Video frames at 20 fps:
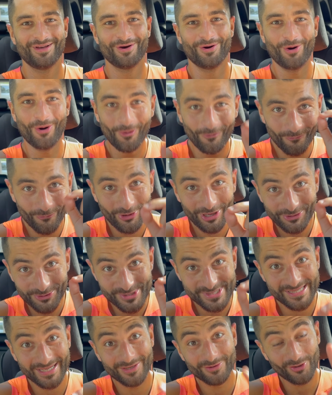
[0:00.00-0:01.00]
En moins de
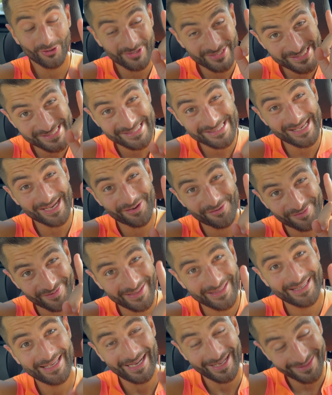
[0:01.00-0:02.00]
5,30,
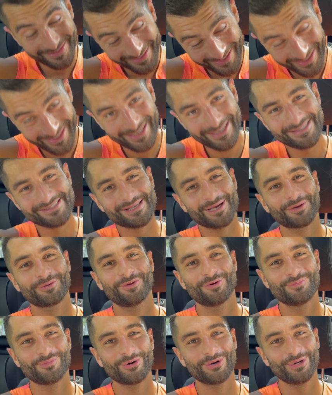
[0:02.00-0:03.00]
5,24
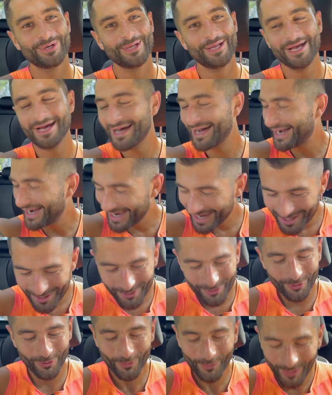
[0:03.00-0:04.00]
exactement.
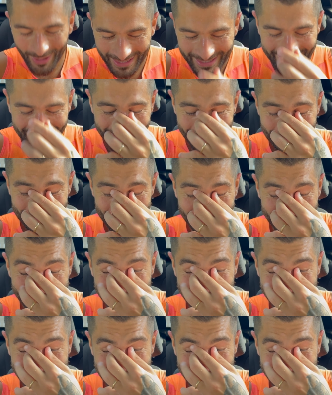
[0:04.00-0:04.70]
Incroyable.